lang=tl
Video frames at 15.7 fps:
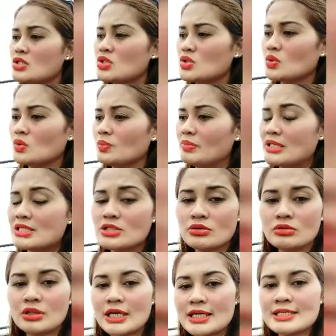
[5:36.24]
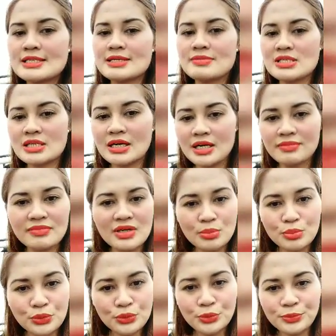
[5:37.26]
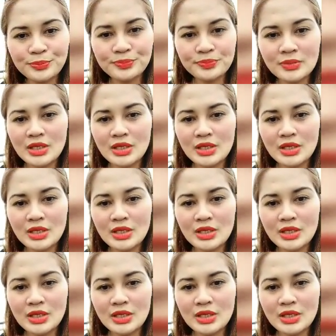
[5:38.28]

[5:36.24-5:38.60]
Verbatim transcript: So, please ko guys, subscribe na mo.